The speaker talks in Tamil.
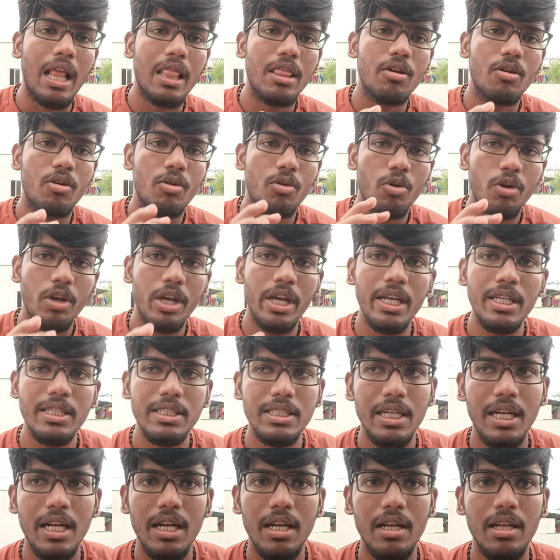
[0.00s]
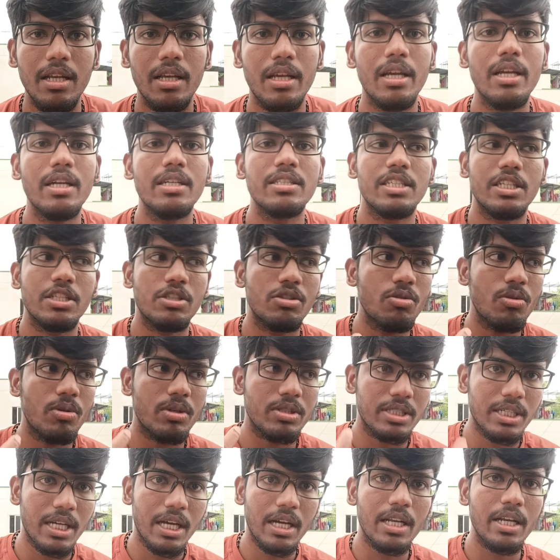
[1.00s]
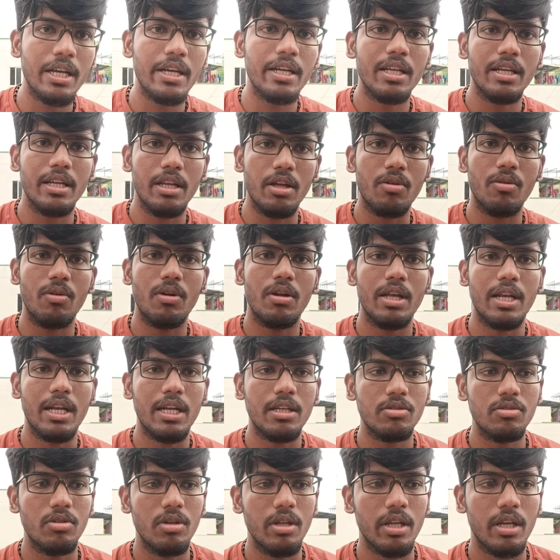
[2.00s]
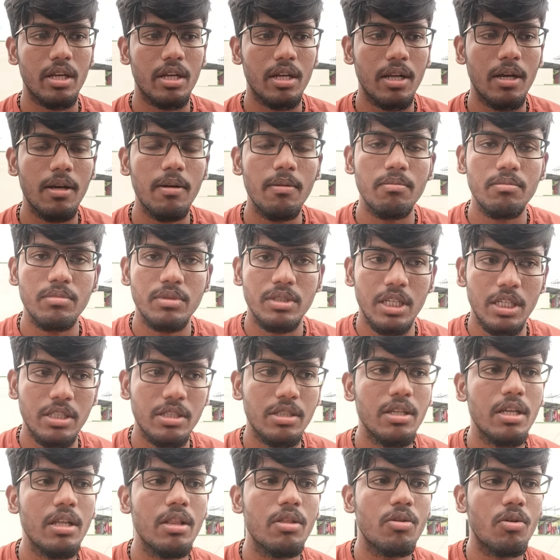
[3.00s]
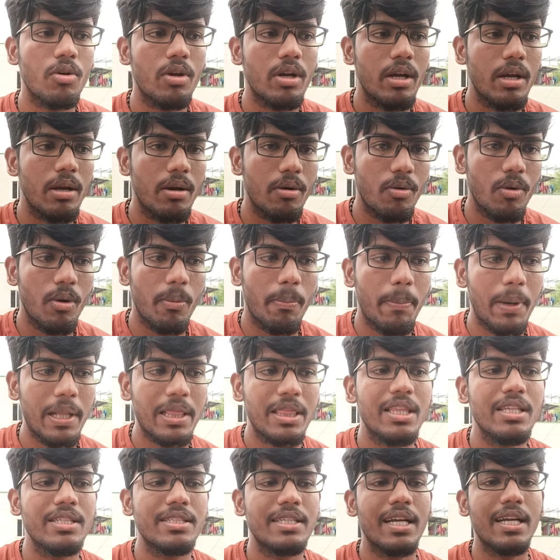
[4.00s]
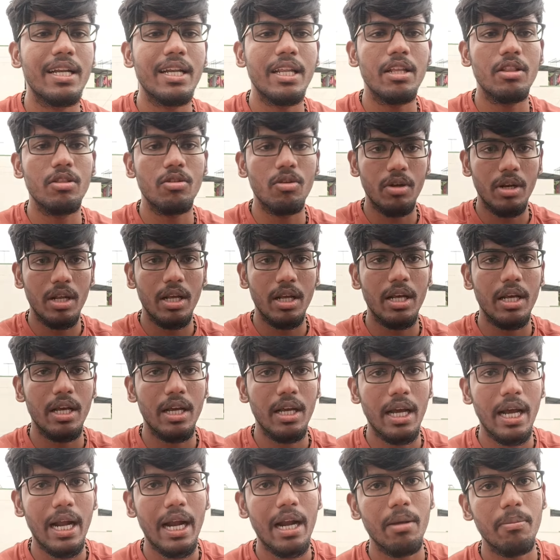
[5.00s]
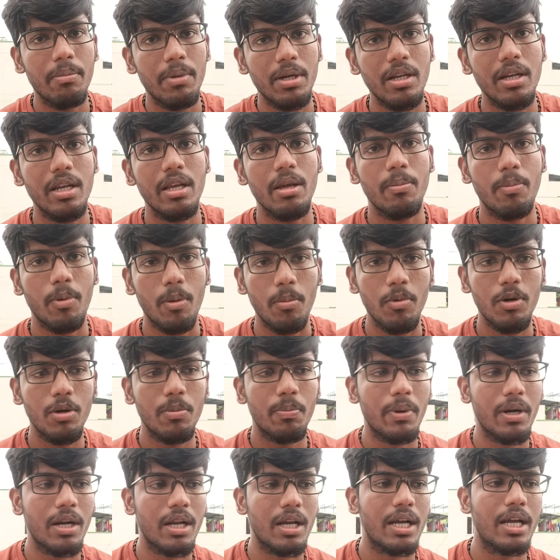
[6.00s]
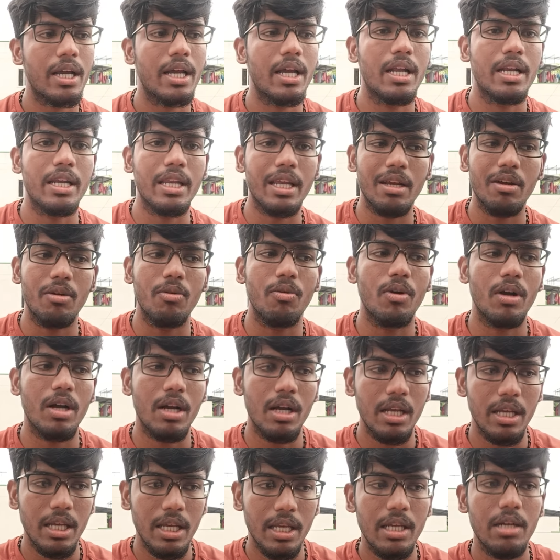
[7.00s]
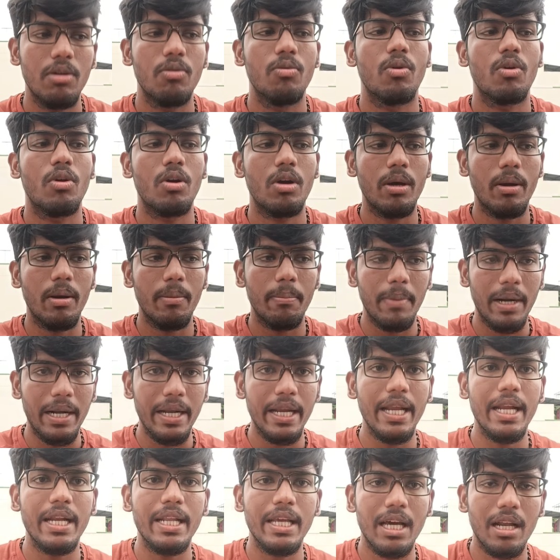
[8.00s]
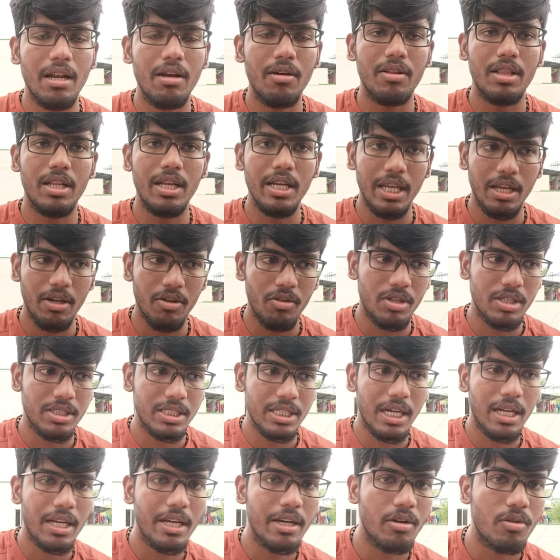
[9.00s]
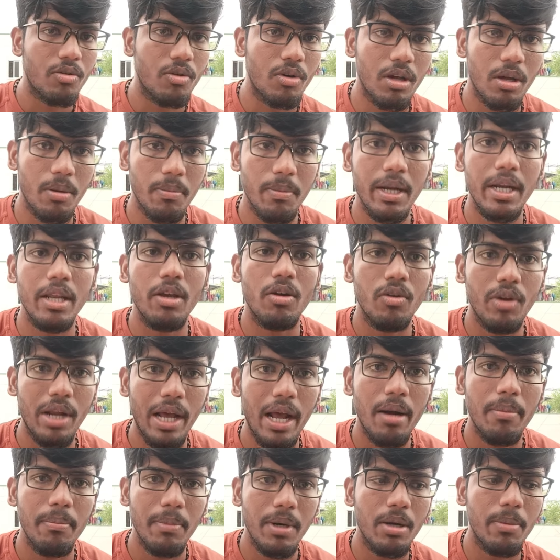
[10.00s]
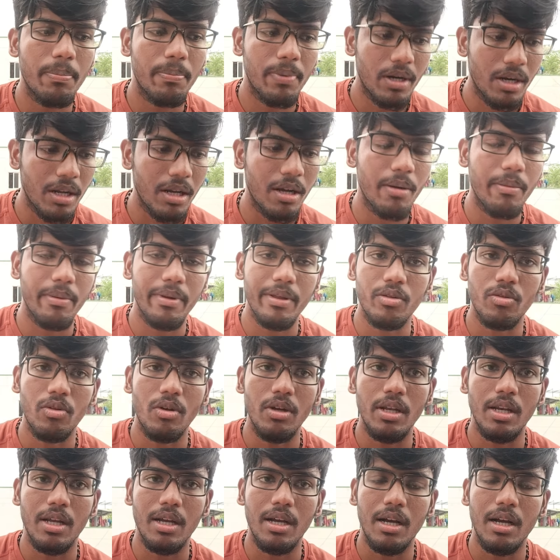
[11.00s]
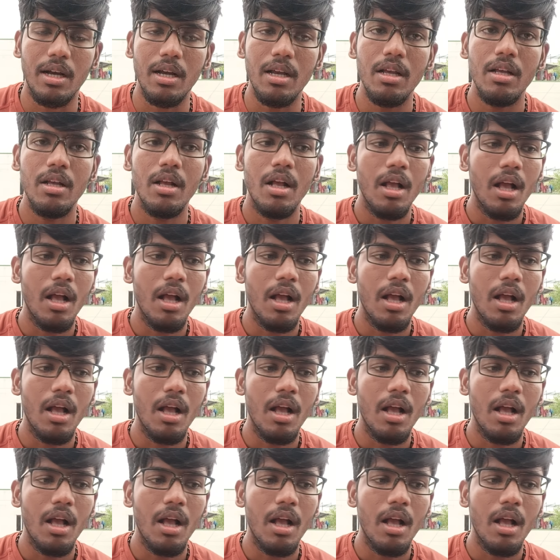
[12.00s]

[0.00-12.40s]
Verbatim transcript: அந்த ஒரு குக்கிங் சேனலுக்கு ஜஸ்ட் ஒரு சாக்லேட் நிறுவனம் என்ன சொல்லியிருக்குன்னா ஜஸ்ட்டு இந்த ஒரு ஒரு பத்து செகண்ட் இந்த ஒரு ஆடை மட்டும் நீங்கள் ப்ரொமோட் பண்ணுங்கள் நீங்கள் உங்கள் உங்களோட பர்த்டேன்னு யாராக வந்தால் நீங்கள் அந்த சாக்லேட் கொடுக்குற நீங்கள் ஒரு ஆட் மட்டும் பண்ணுங்கள் அப்படின்னு சொல்லியிருக்காங்க